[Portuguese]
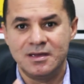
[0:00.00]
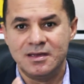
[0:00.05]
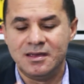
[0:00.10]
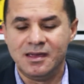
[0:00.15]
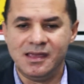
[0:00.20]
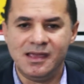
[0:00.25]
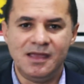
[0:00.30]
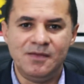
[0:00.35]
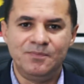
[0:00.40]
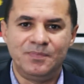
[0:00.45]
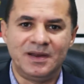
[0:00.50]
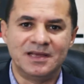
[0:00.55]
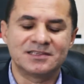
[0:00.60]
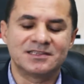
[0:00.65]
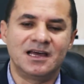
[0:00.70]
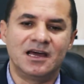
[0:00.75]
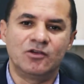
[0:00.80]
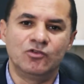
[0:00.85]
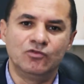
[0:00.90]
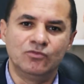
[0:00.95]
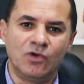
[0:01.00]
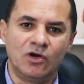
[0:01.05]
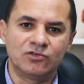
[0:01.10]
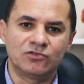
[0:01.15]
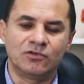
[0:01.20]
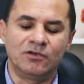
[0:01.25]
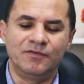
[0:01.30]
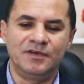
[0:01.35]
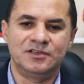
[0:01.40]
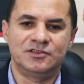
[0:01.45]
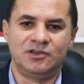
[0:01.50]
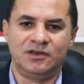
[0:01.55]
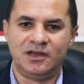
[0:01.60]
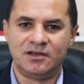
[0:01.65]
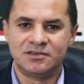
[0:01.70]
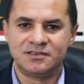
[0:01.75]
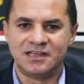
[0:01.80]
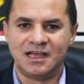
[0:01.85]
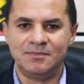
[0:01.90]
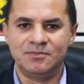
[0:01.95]
Quem é empresário no modo
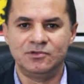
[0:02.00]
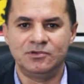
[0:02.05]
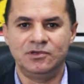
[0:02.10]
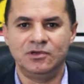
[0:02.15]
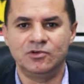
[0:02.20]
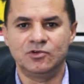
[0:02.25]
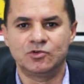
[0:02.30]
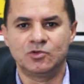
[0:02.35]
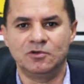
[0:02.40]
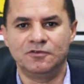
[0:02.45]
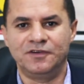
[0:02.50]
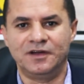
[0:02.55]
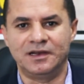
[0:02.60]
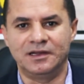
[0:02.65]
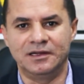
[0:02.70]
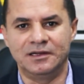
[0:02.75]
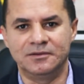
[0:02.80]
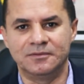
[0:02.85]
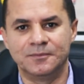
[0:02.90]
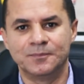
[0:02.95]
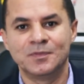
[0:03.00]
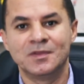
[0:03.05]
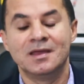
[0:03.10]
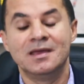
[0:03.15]
convencional sabe do que eu estou falando